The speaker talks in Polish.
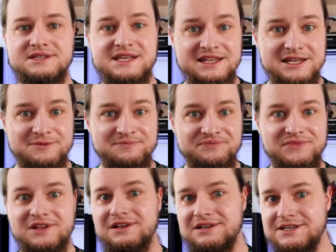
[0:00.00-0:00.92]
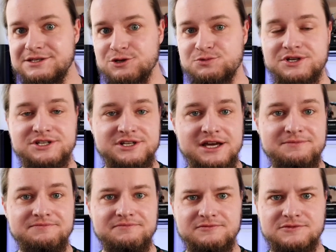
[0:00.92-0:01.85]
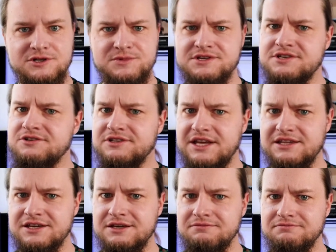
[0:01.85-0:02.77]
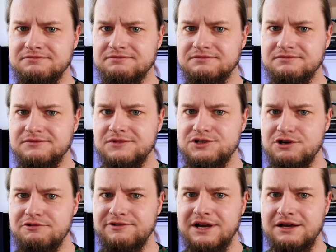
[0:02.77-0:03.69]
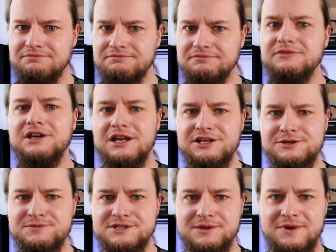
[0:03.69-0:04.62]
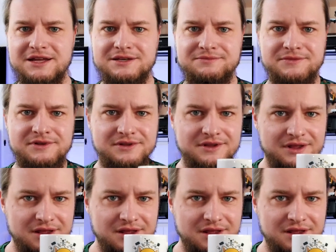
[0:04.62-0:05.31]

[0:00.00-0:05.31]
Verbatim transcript: Zatem, listę już przejrzałem, zrobiłem sobie notatki, czołówka i lecimy z tematem.